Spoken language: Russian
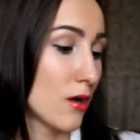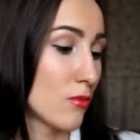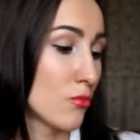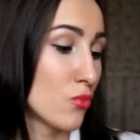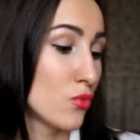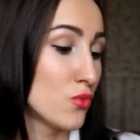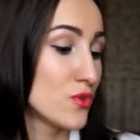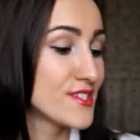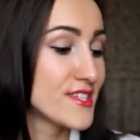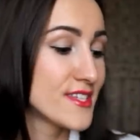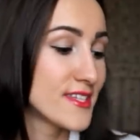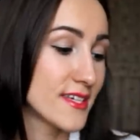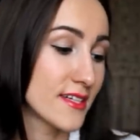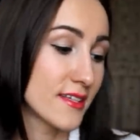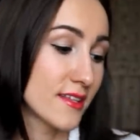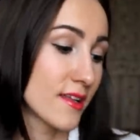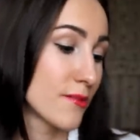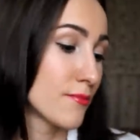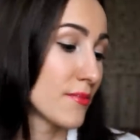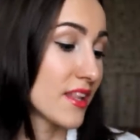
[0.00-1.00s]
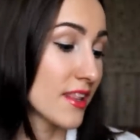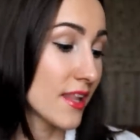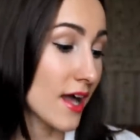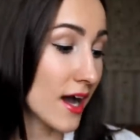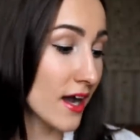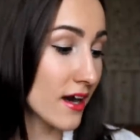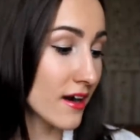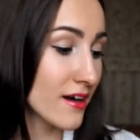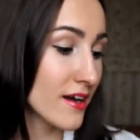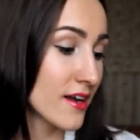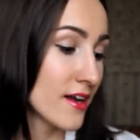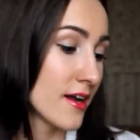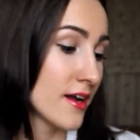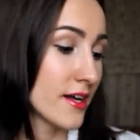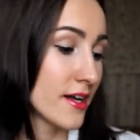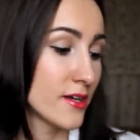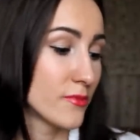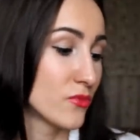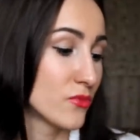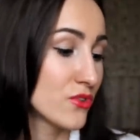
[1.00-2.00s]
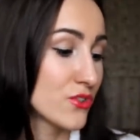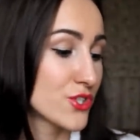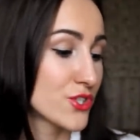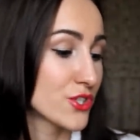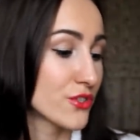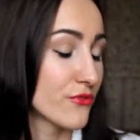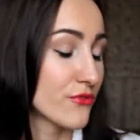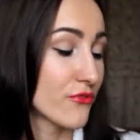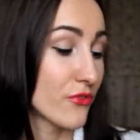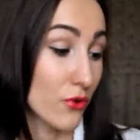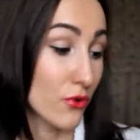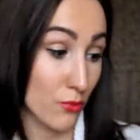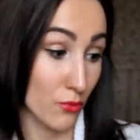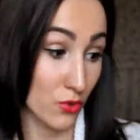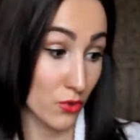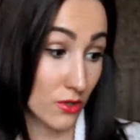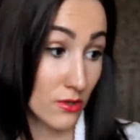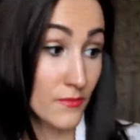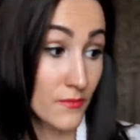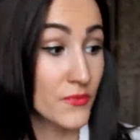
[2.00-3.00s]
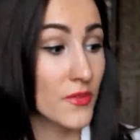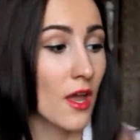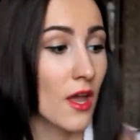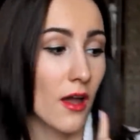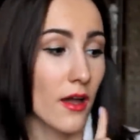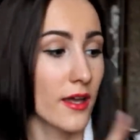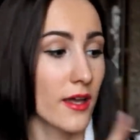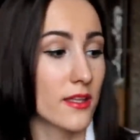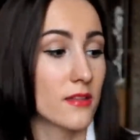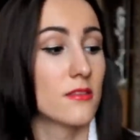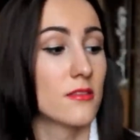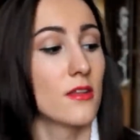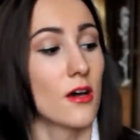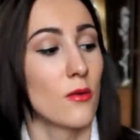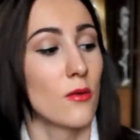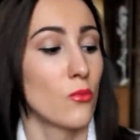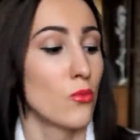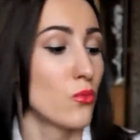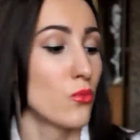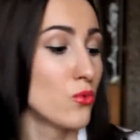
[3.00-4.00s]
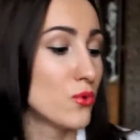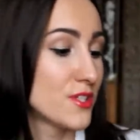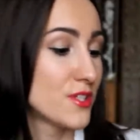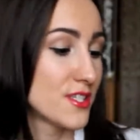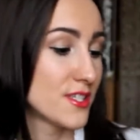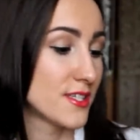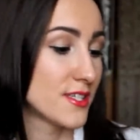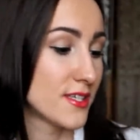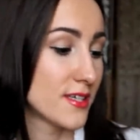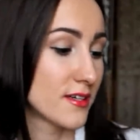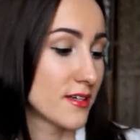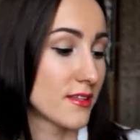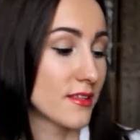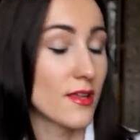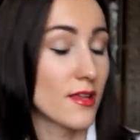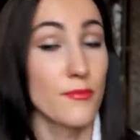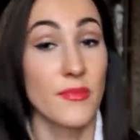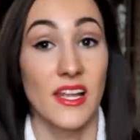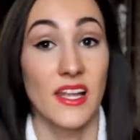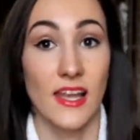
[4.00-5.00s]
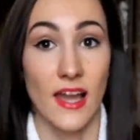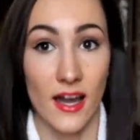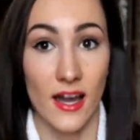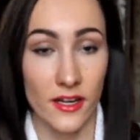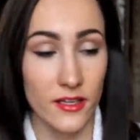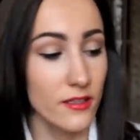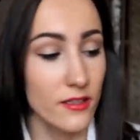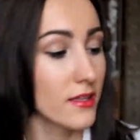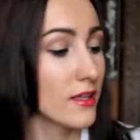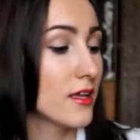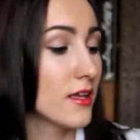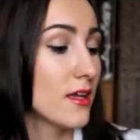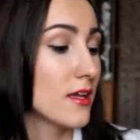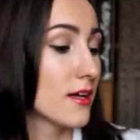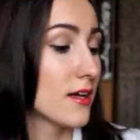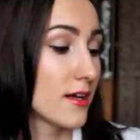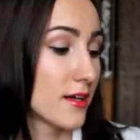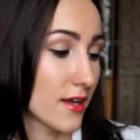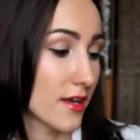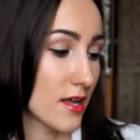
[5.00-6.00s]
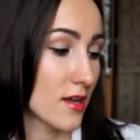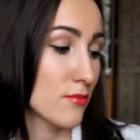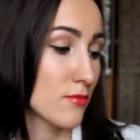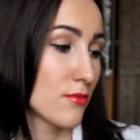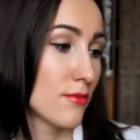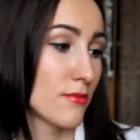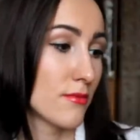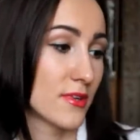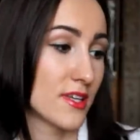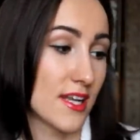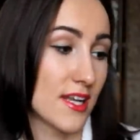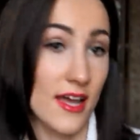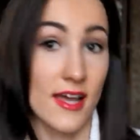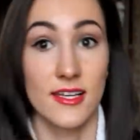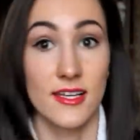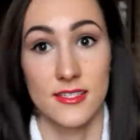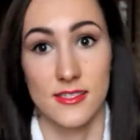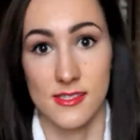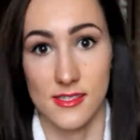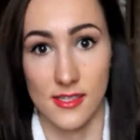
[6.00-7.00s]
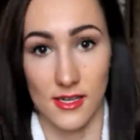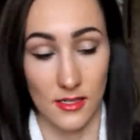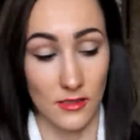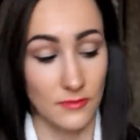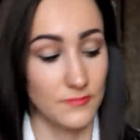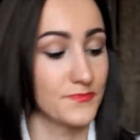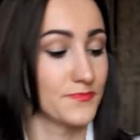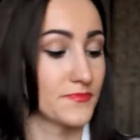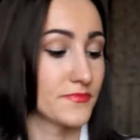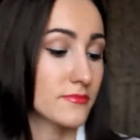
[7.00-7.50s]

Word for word: мультиламеллар Emulsion Formula. Это мультиламеллярный крем для лица.